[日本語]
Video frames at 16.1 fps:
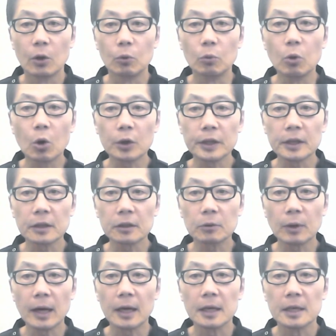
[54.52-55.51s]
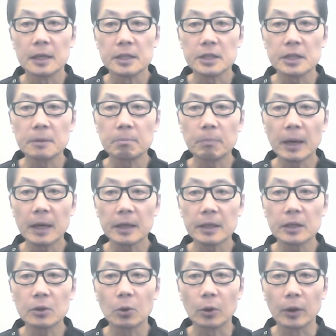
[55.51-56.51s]
ウォーキングは心肺
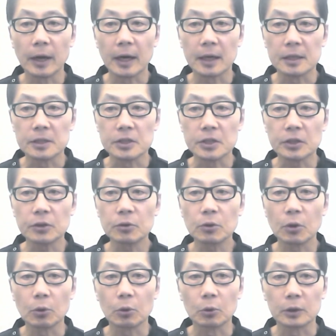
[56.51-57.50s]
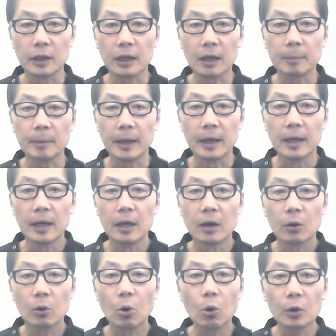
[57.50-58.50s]
機能や持久力を高め、
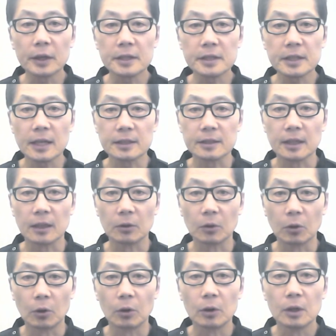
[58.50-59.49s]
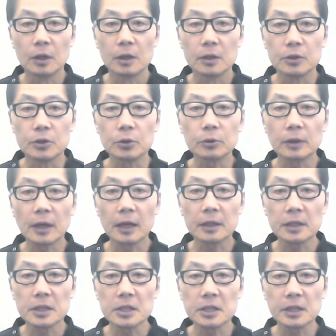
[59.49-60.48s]
高血圧などの循
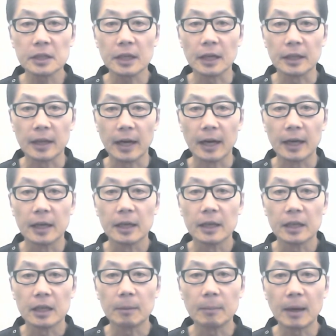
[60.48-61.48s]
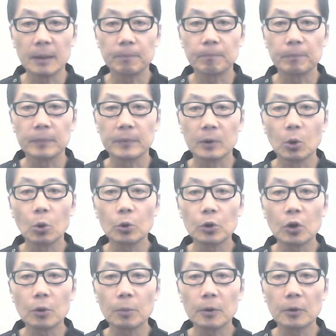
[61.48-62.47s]
環器疾患や肥満、糖
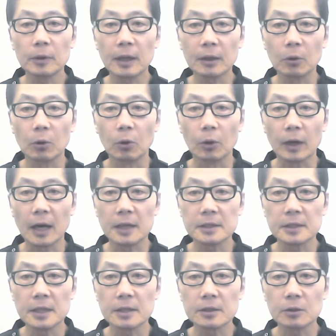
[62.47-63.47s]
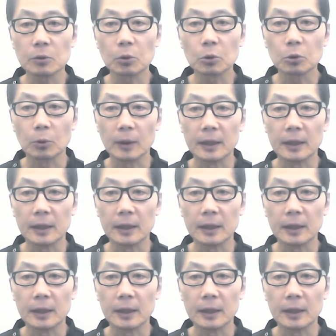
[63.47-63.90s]
尿病などを改善すること